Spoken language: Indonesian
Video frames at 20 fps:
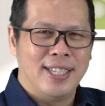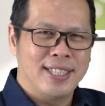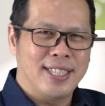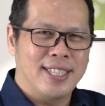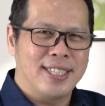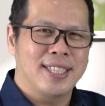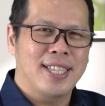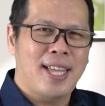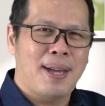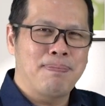
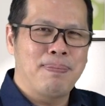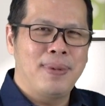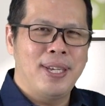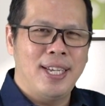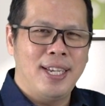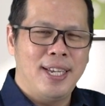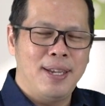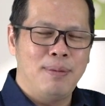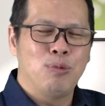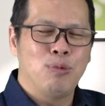
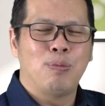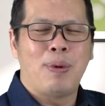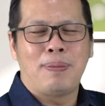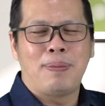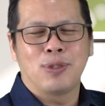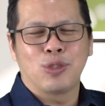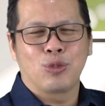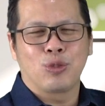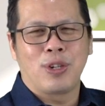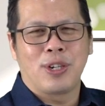Tetapi ibu
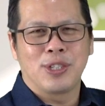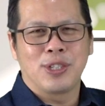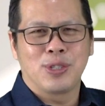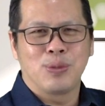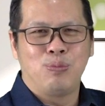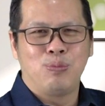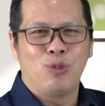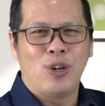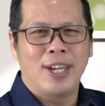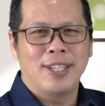bapak saudara
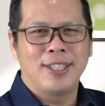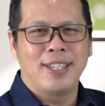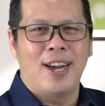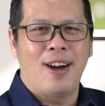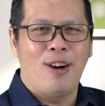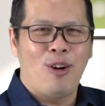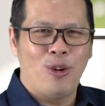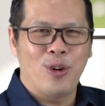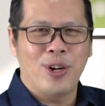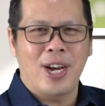semuanya
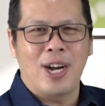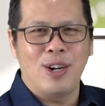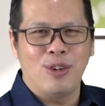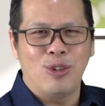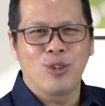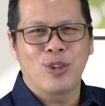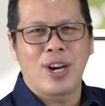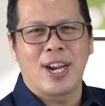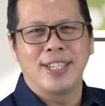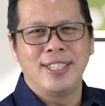
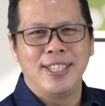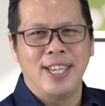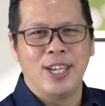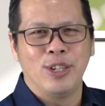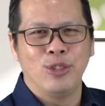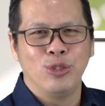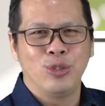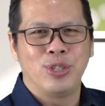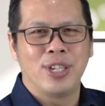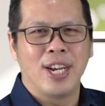orang-orang
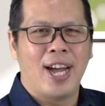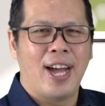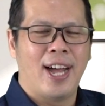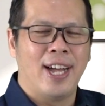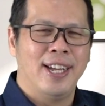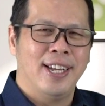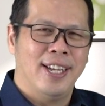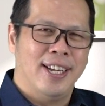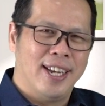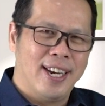Yehuda
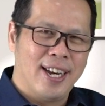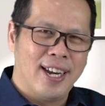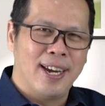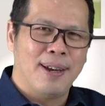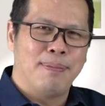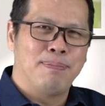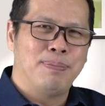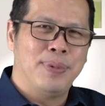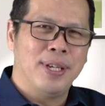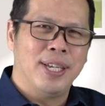
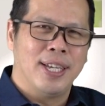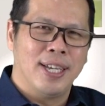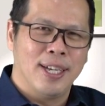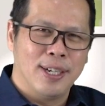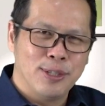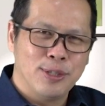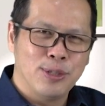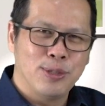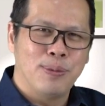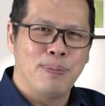lebih
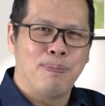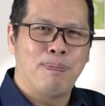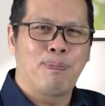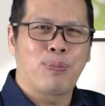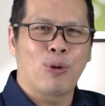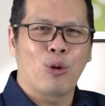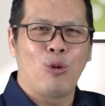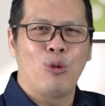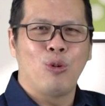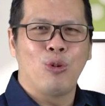
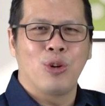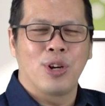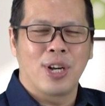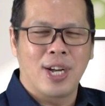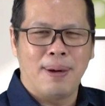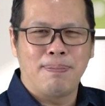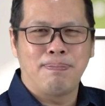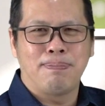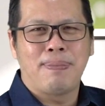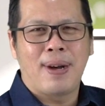pro
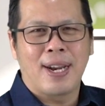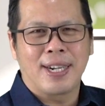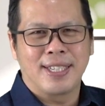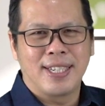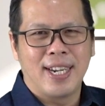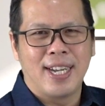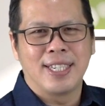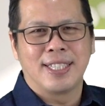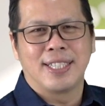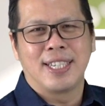
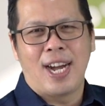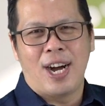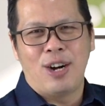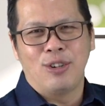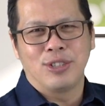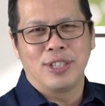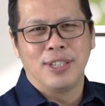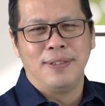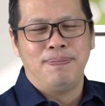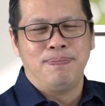kepada
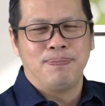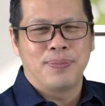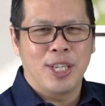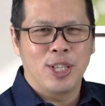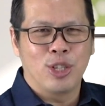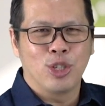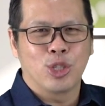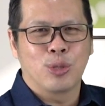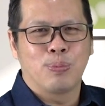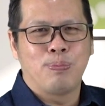Daud.
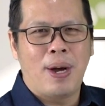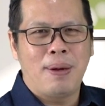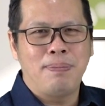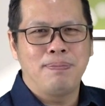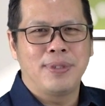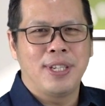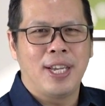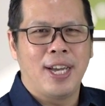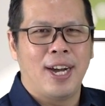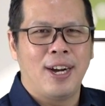Itu
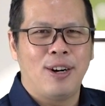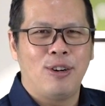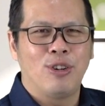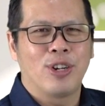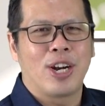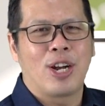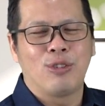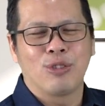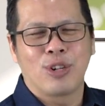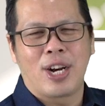sebabnya
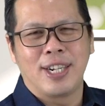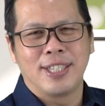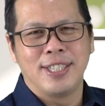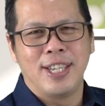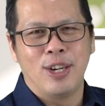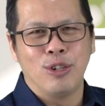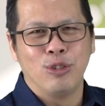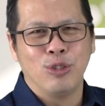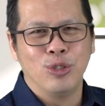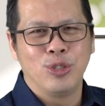orang-orang
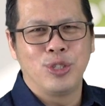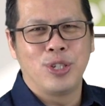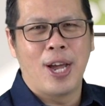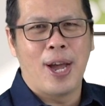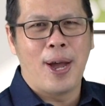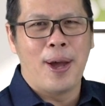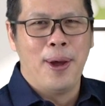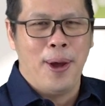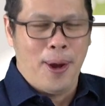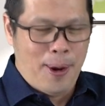
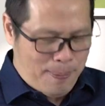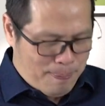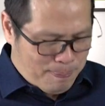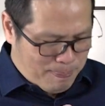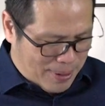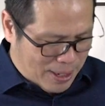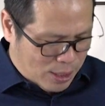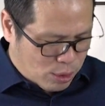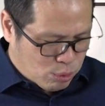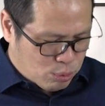Yehuda
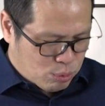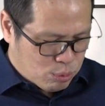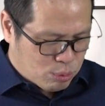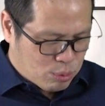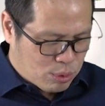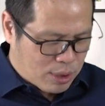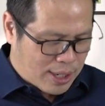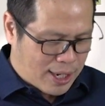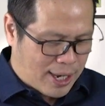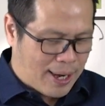
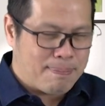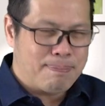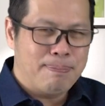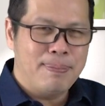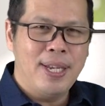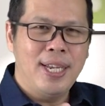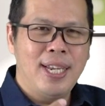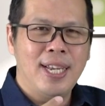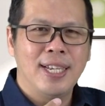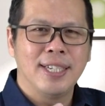
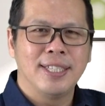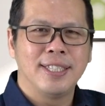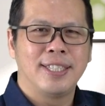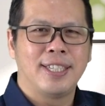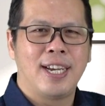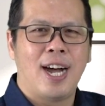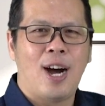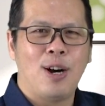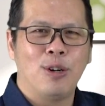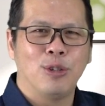mengurapi
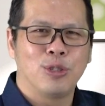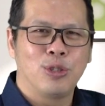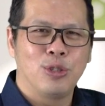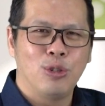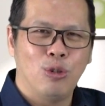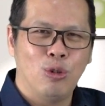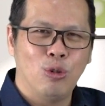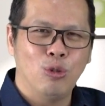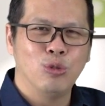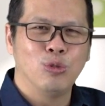Daud
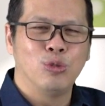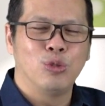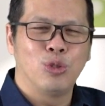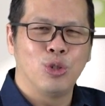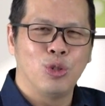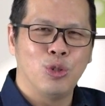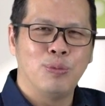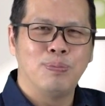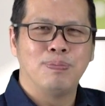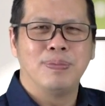
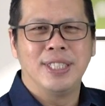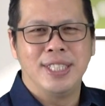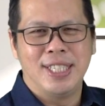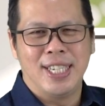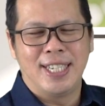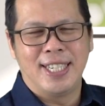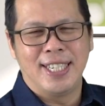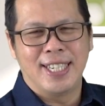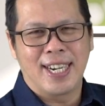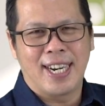untuk
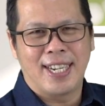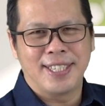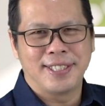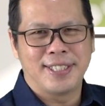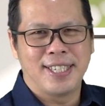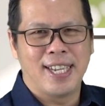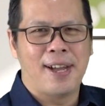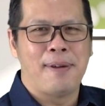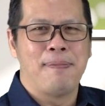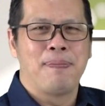menjadi
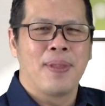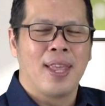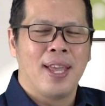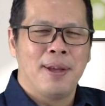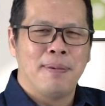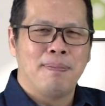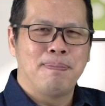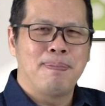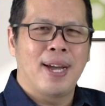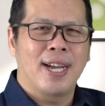raja.
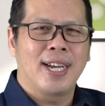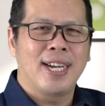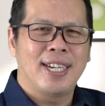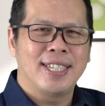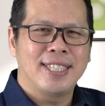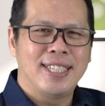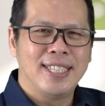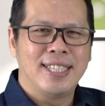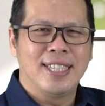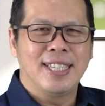
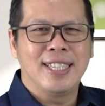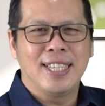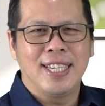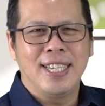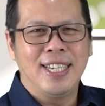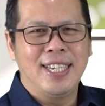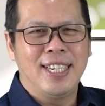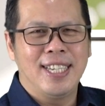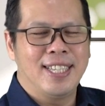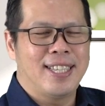Maka di titik
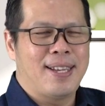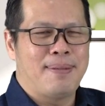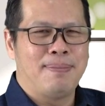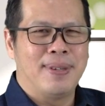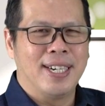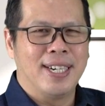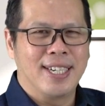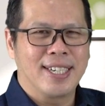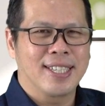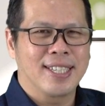ini kita
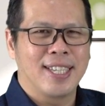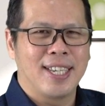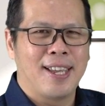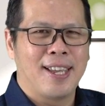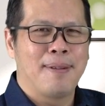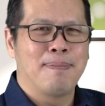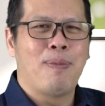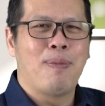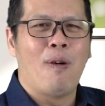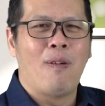
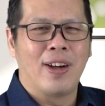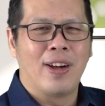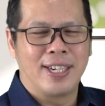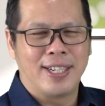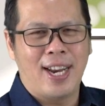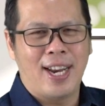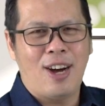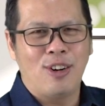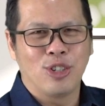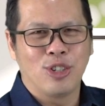mengerti bahwa
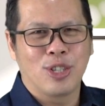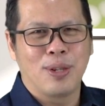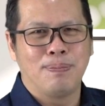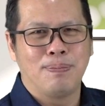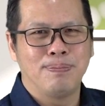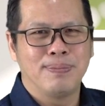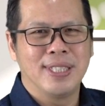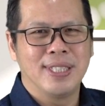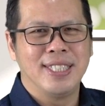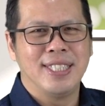Daud
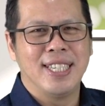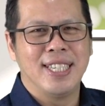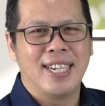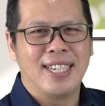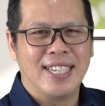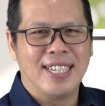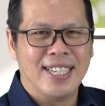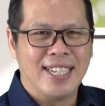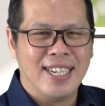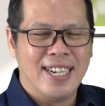
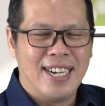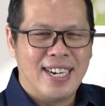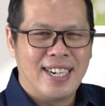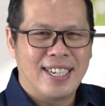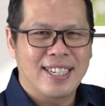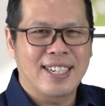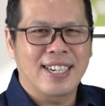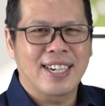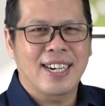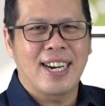menjadi
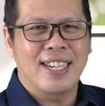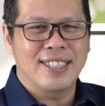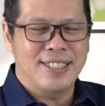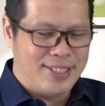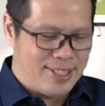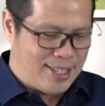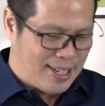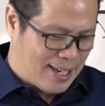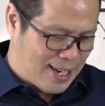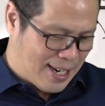
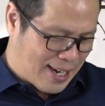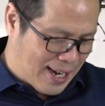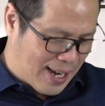raja